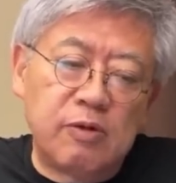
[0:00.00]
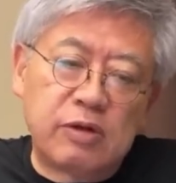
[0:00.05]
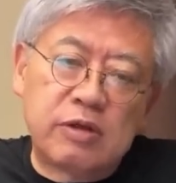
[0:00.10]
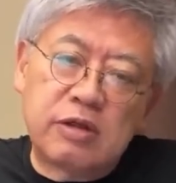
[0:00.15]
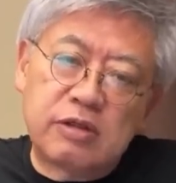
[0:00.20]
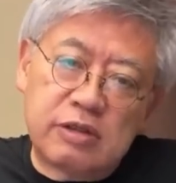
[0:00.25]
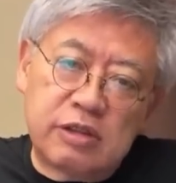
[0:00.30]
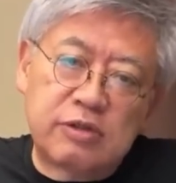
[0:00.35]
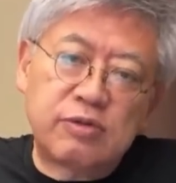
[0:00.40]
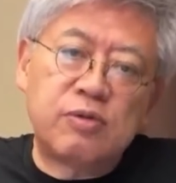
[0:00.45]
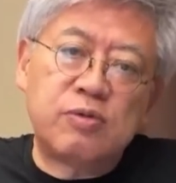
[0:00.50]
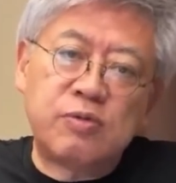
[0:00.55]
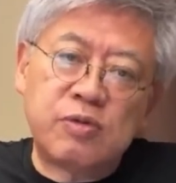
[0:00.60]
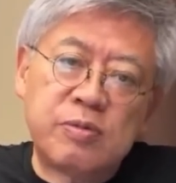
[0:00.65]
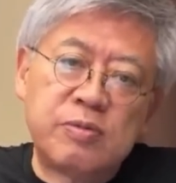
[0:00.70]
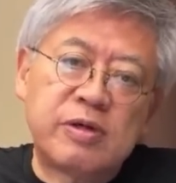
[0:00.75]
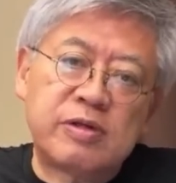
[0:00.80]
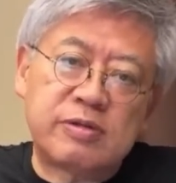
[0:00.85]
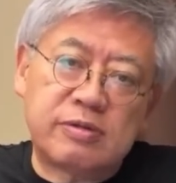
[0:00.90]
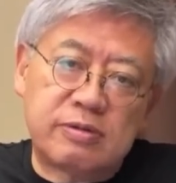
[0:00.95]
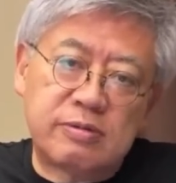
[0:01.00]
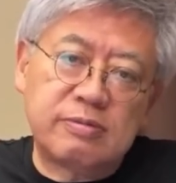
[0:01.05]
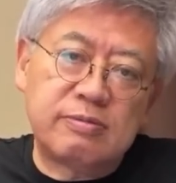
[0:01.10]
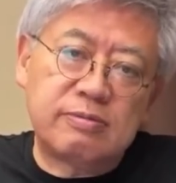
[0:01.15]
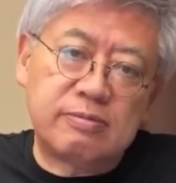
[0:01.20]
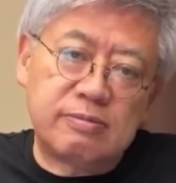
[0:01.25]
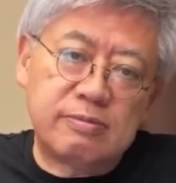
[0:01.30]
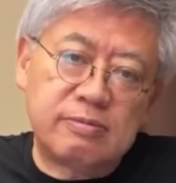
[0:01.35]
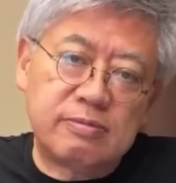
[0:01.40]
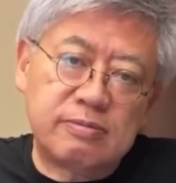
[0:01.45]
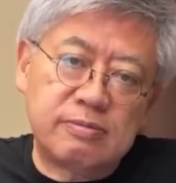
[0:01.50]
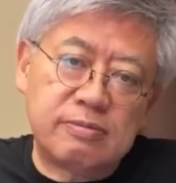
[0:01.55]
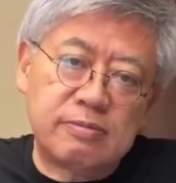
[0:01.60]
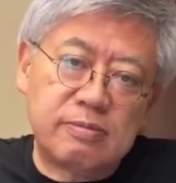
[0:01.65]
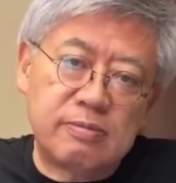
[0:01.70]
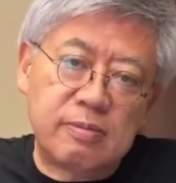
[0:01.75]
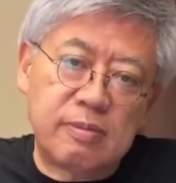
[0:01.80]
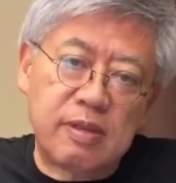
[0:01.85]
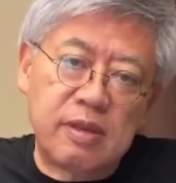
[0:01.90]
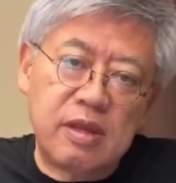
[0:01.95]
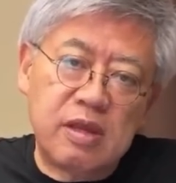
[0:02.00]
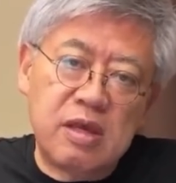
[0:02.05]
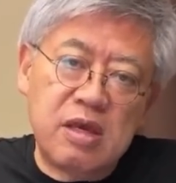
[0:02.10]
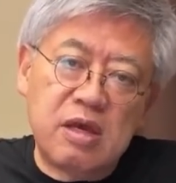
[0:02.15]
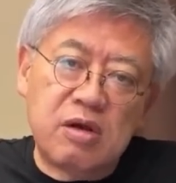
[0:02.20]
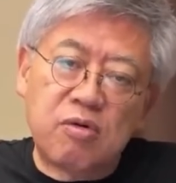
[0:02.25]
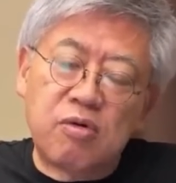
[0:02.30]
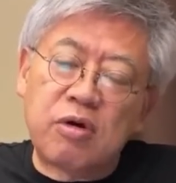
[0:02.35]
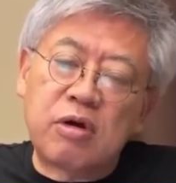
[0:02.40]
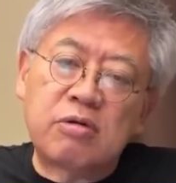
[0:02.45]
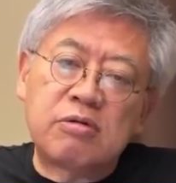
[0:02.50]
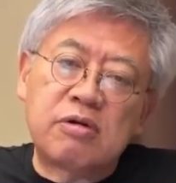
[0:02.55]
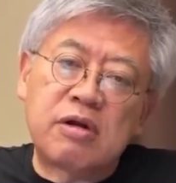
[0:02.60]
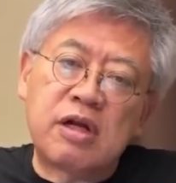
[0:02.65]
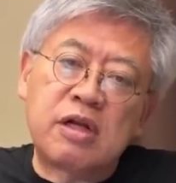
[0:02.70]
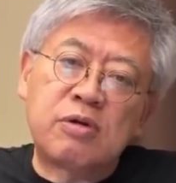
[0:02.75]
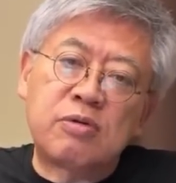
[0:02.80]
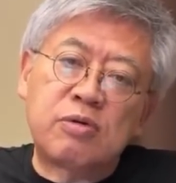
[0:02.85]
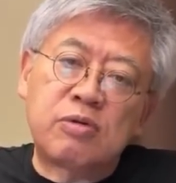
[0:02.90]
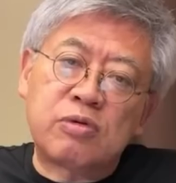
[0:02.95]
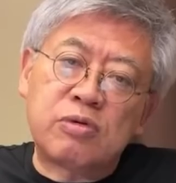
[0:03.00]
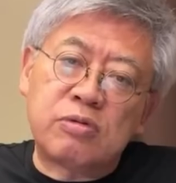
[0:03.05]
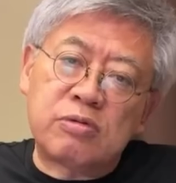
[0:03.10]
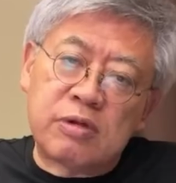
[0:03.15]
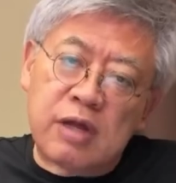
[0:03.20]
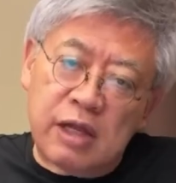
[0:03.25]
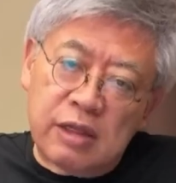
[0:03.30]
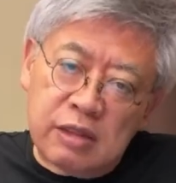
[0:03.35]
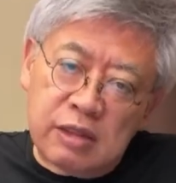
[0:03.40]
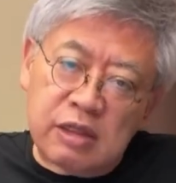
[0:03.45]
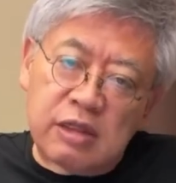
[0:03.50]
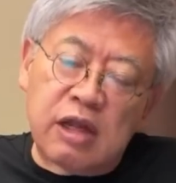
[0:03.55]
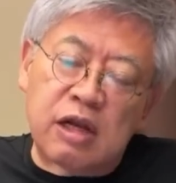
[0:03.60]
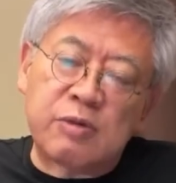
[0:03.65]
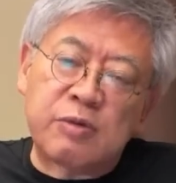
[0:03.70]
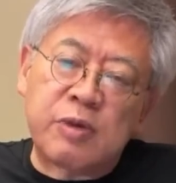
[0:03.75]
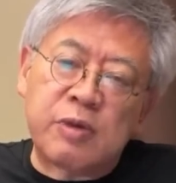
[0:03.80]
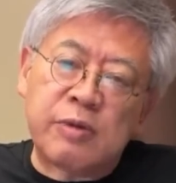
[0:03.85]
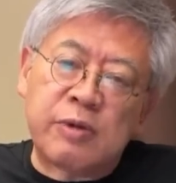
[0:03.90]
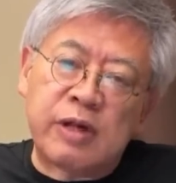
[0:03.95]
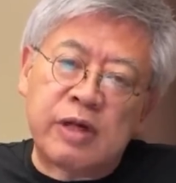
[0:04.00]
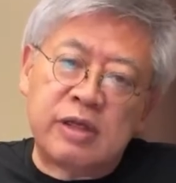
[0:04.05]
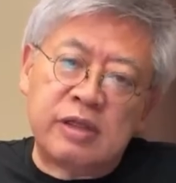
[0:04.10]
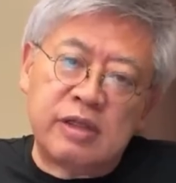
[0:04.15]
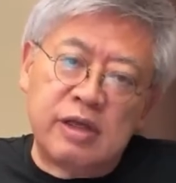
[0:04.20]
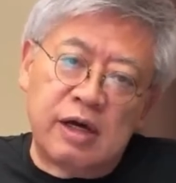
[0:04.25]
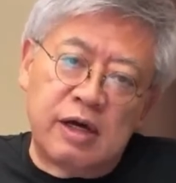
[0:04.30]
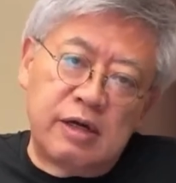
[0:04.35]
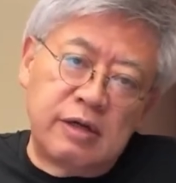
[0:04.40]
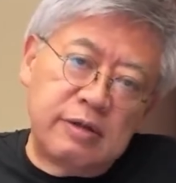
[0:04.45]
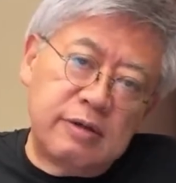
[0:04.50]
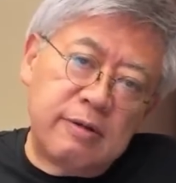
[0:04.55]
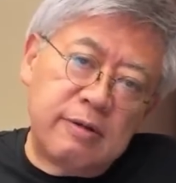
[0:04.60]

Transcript: 私はそう思います。これくらいのことをなんで誰も言わないんだ